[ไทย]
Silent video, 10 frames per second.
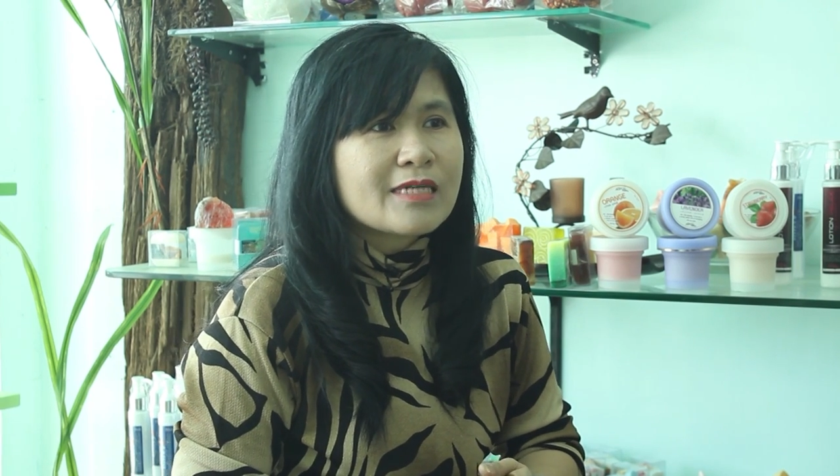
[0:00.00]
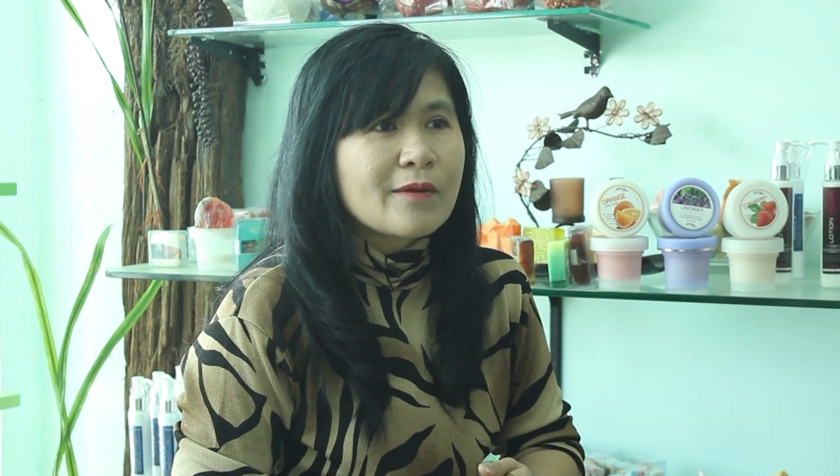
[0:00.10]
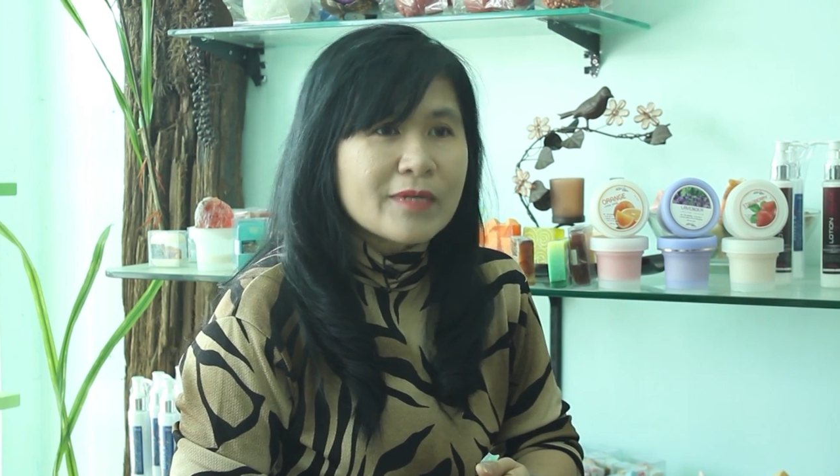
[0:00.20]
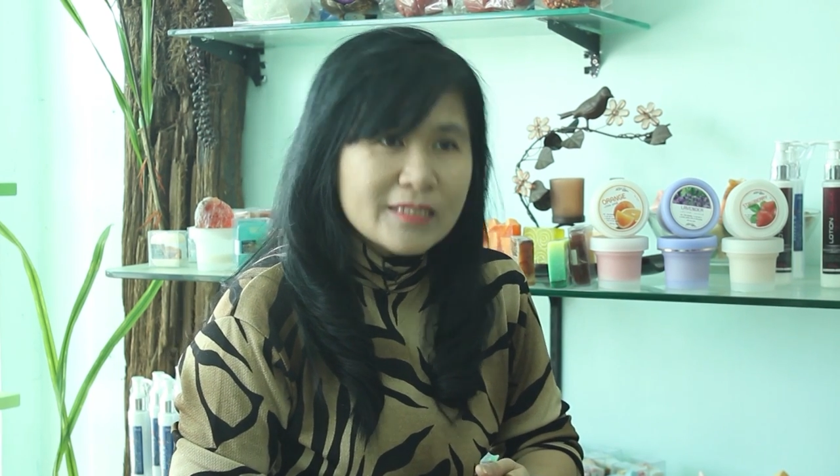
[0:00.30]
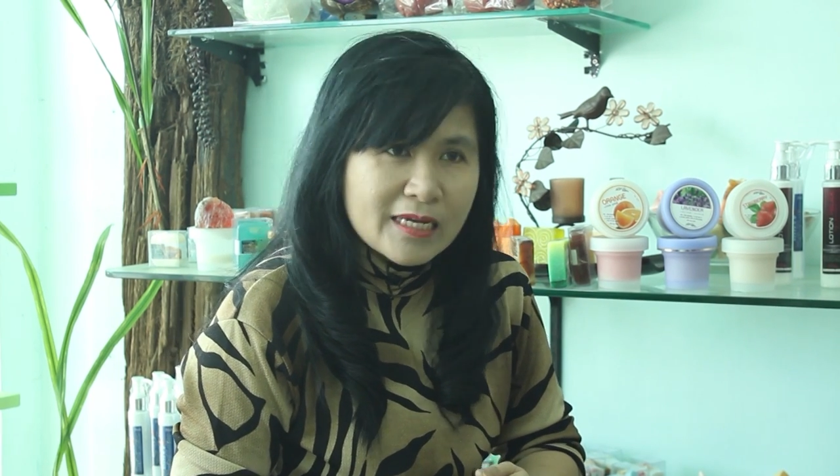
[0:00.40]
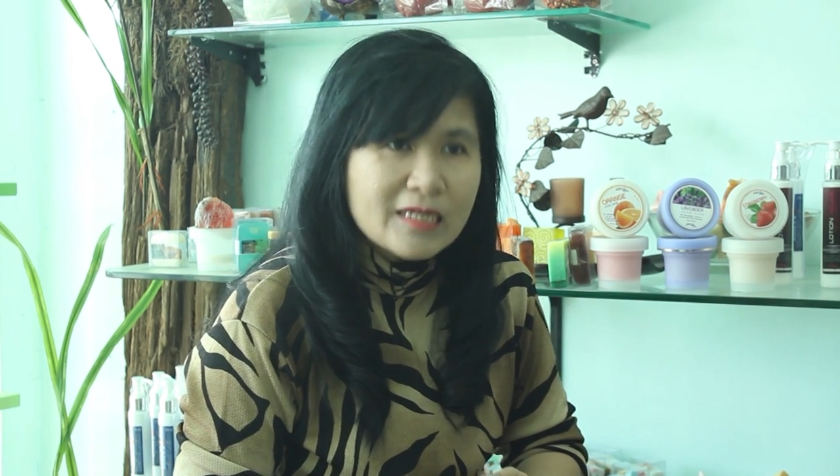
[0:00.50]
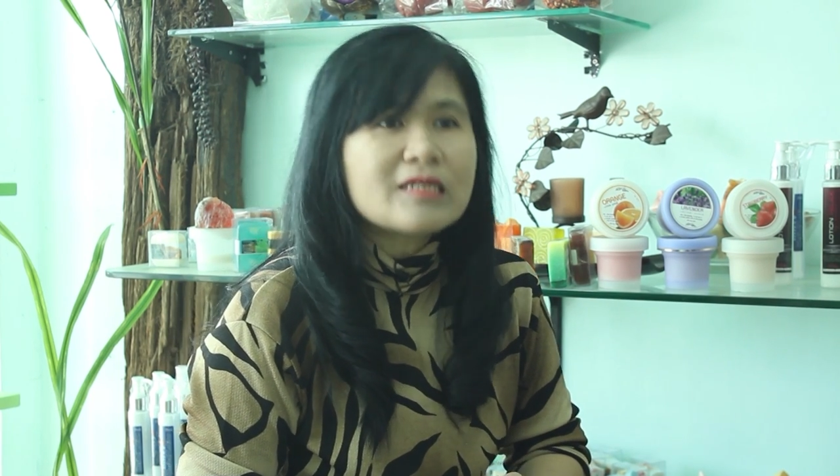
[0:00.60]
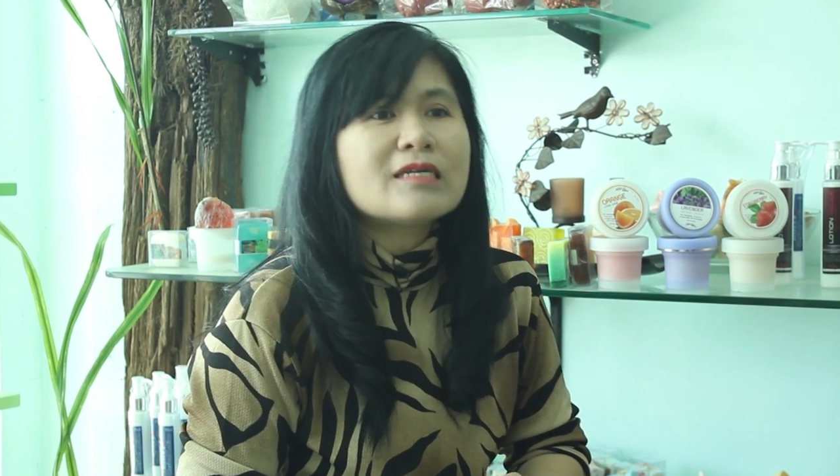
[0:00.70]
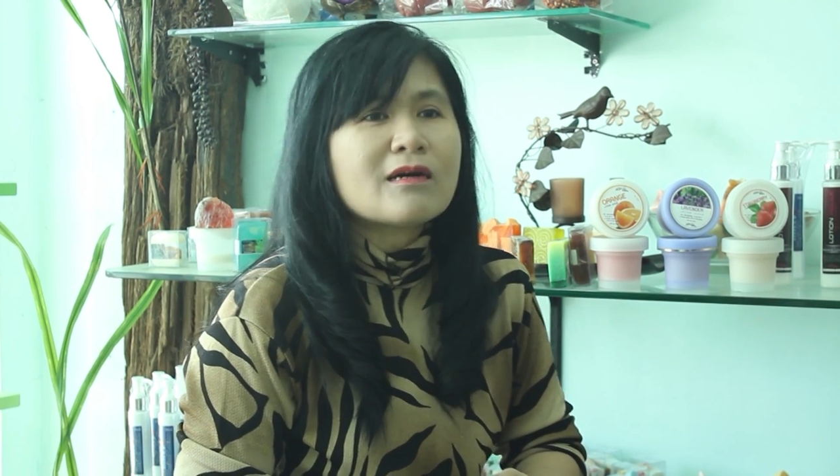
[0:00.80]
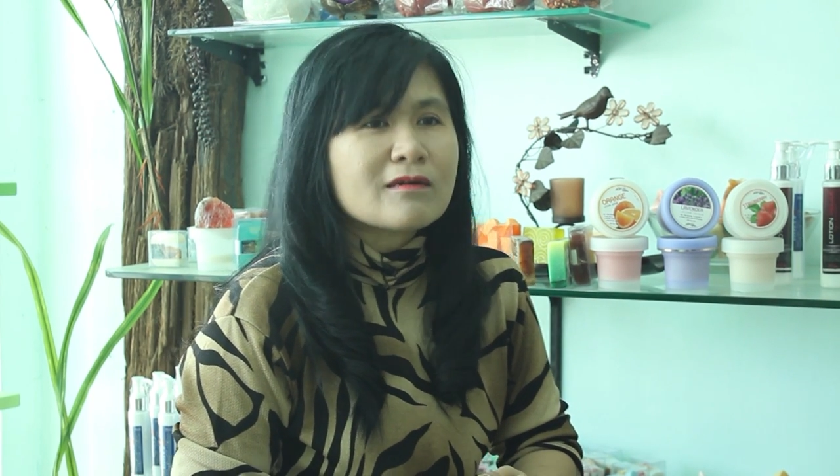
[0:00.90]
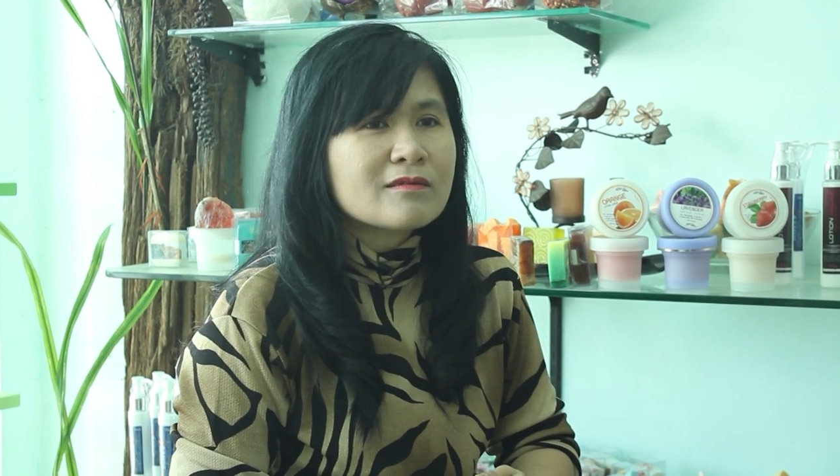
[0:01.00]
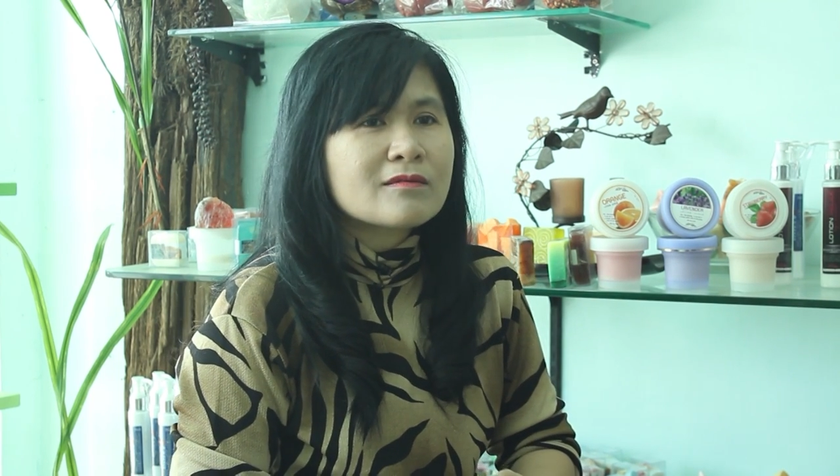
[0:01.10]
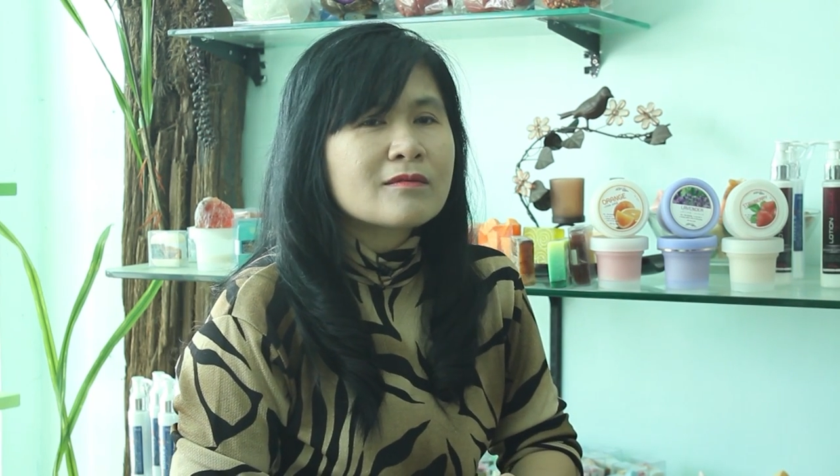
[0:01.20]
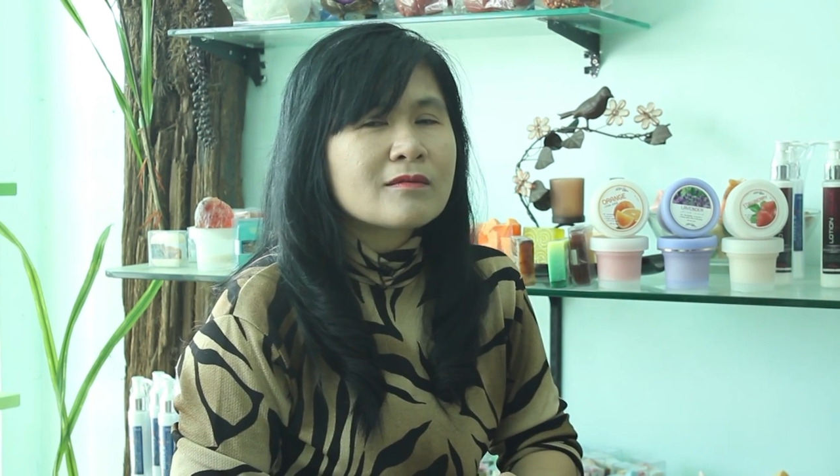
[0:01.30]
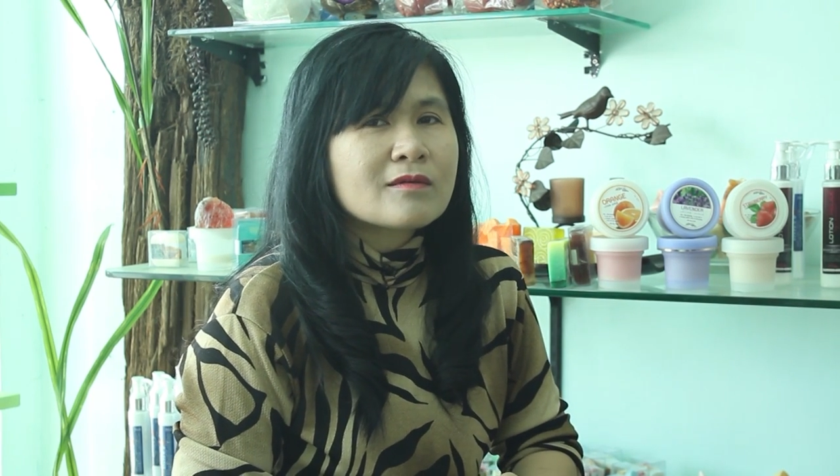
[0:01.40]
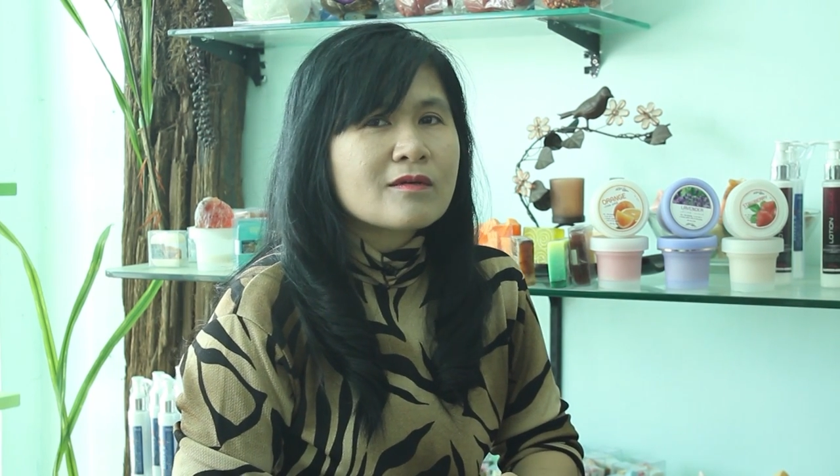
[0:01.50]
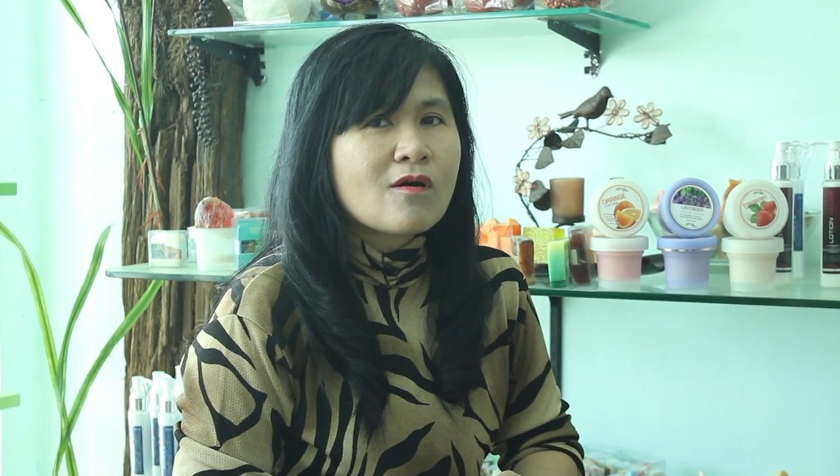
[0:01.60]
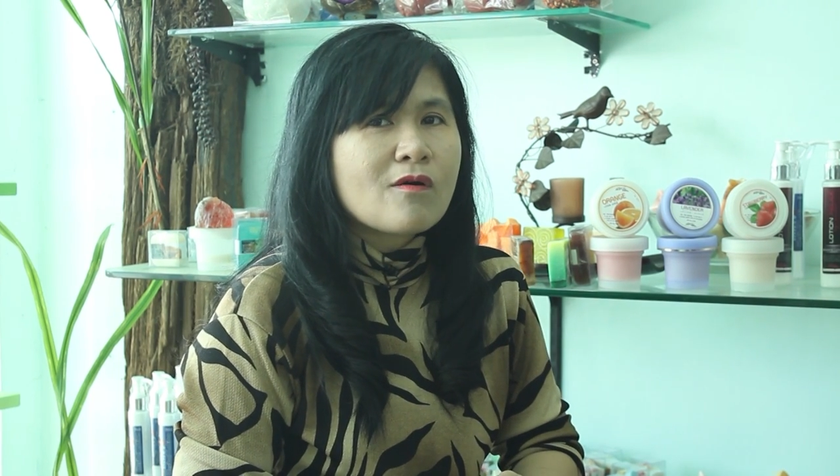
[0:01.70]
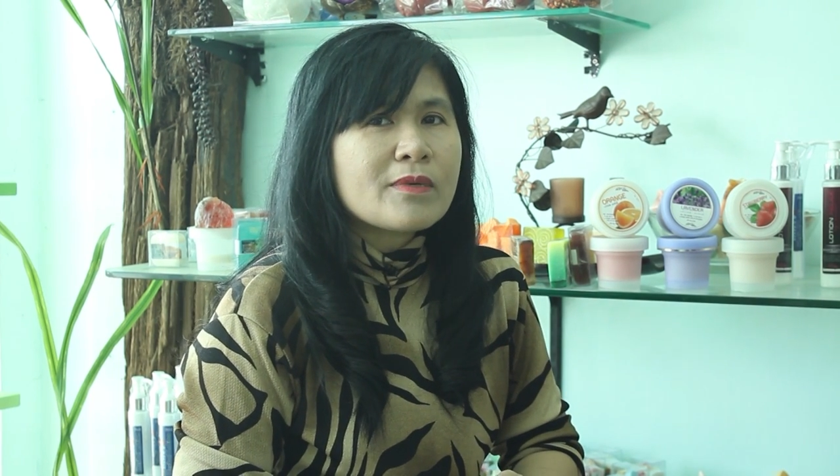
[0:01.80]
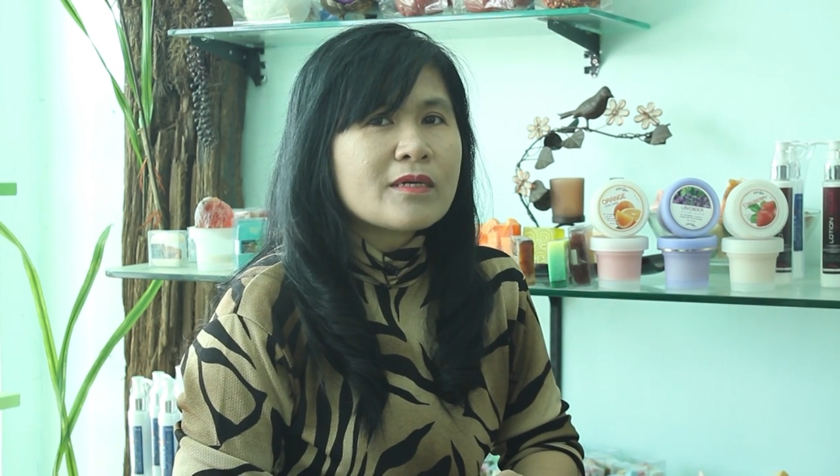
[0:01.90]
ยังไม่ใช้เครื่อง
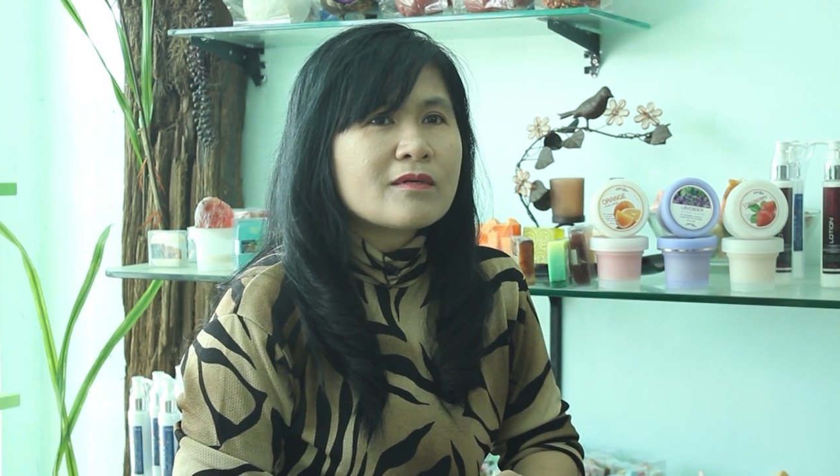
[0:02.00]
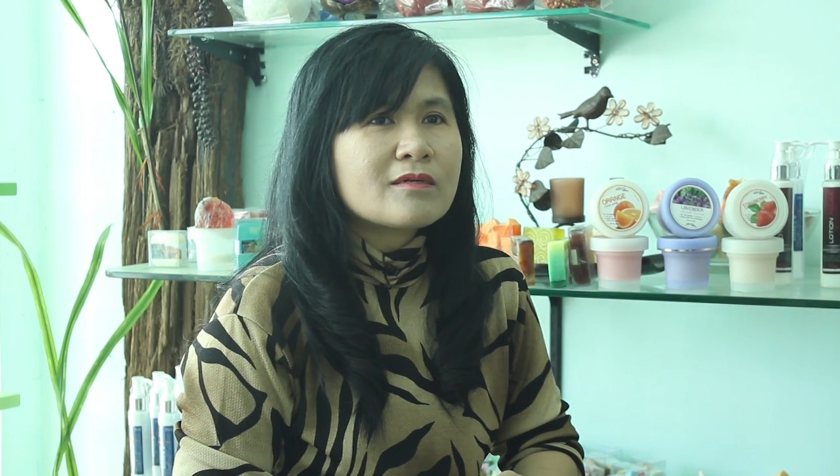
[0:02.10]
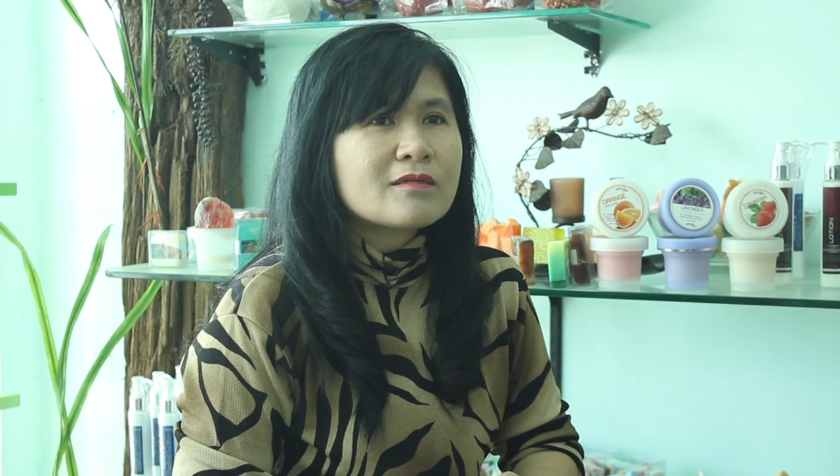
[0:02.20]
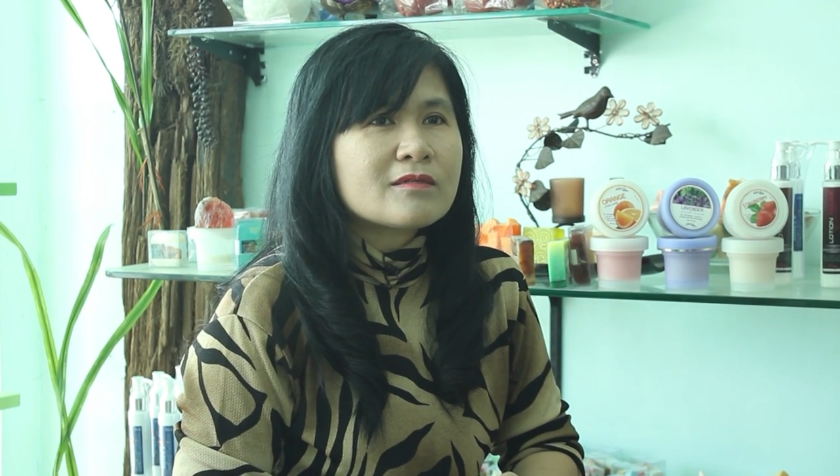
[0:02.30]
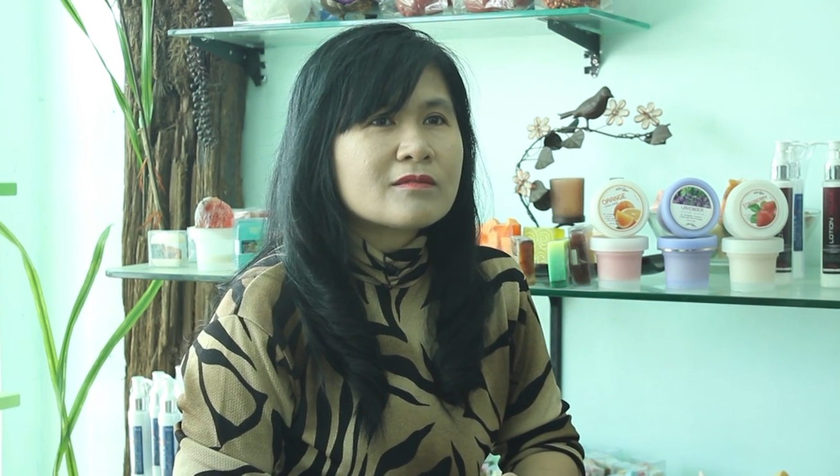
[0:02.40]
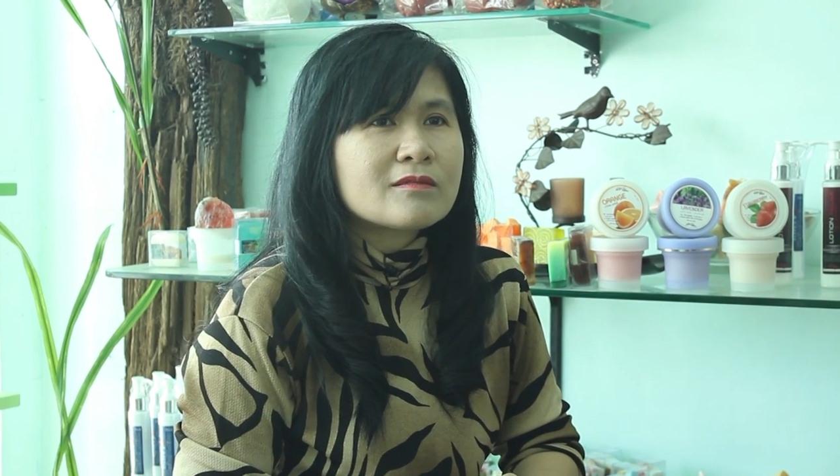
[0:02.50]
ก็ไม่เกิน